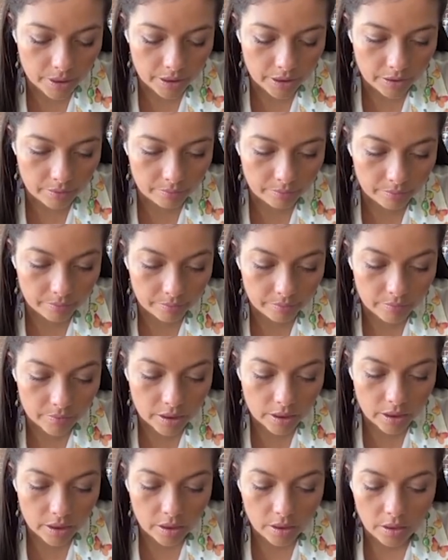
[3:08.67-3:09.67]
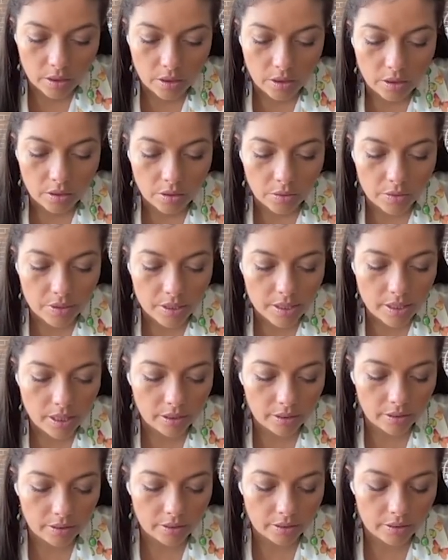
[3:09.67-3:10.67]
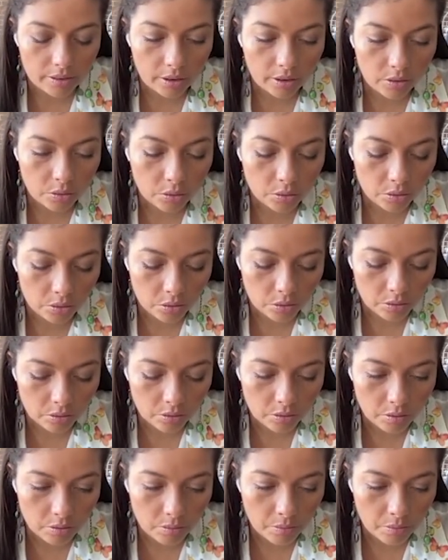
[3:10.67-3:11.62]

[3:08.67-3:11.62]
É, o Instagram tá todo